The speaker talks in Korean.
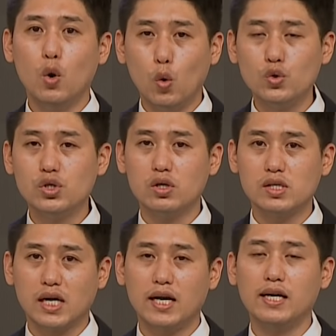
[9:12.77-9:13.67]
온전히
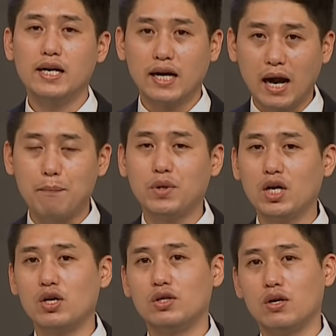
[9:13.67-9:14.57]
잘
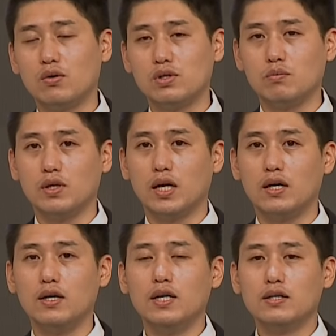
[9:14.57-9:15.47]
감당해야 될 것입니다.